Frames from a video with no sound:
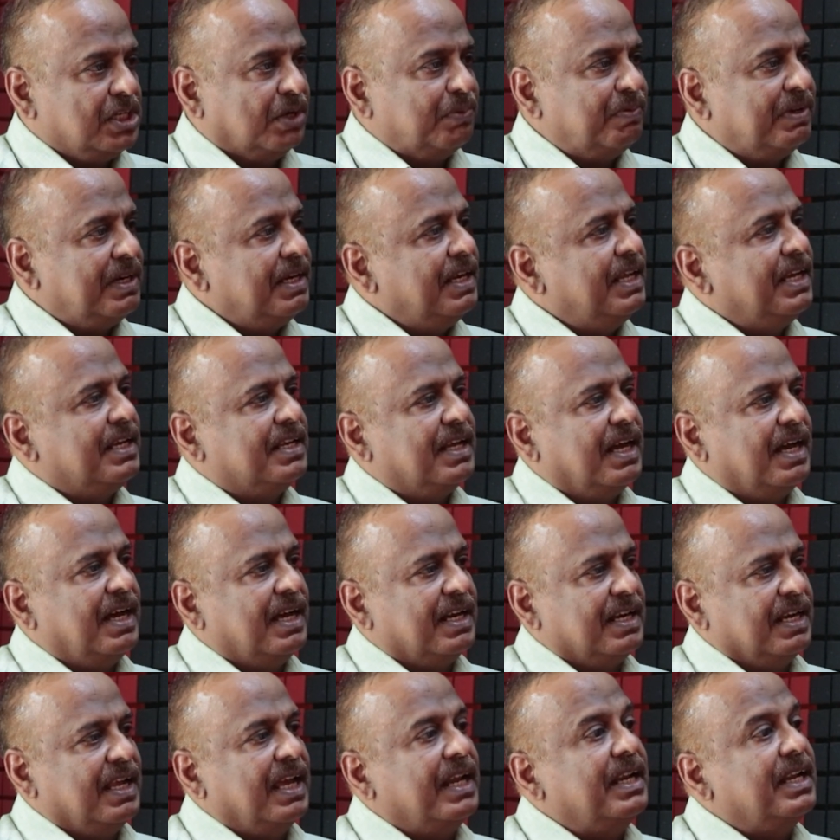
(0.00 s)
Chavarle
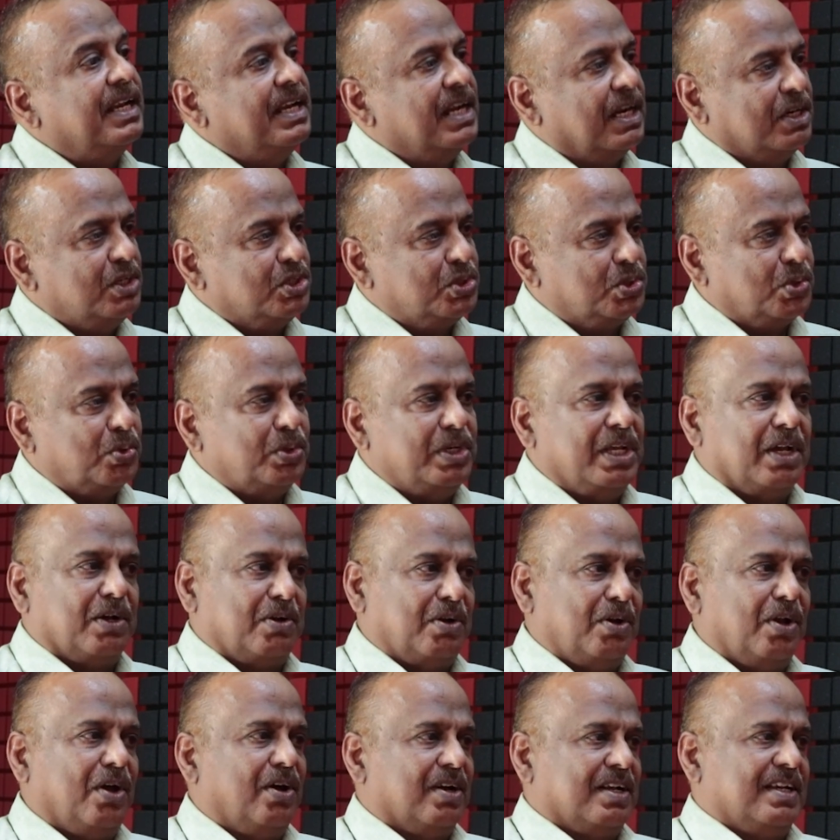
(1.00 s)
car and an Ansonia
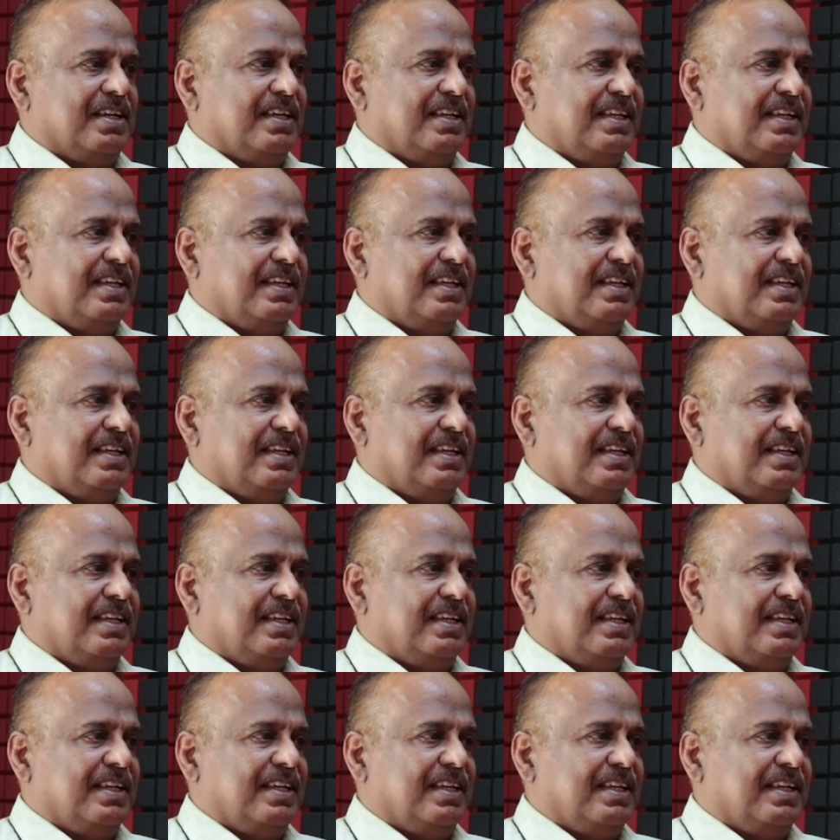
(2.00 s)
clock.